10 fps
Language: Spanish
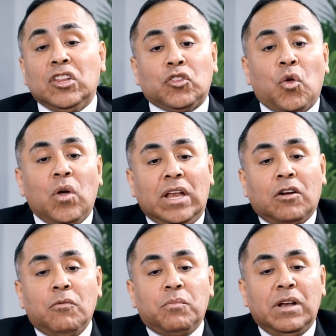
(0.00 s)
toda la
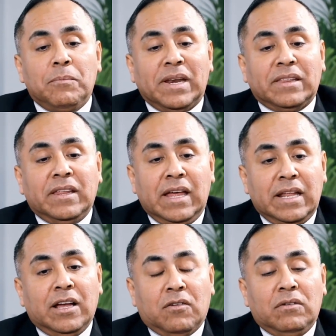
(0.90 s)
cúpula
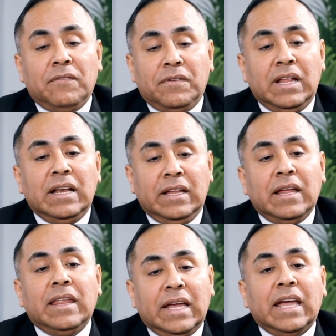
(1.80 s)
partidaria con la
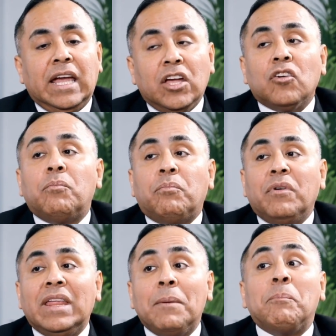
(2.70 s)
finalidad de que ellos
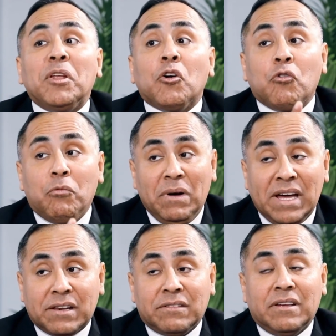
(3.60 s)
puedan
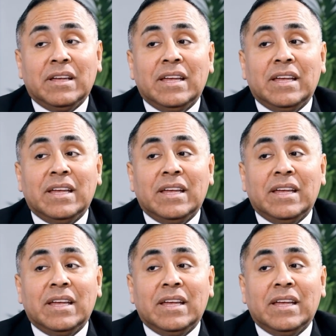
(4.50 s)
preocuparse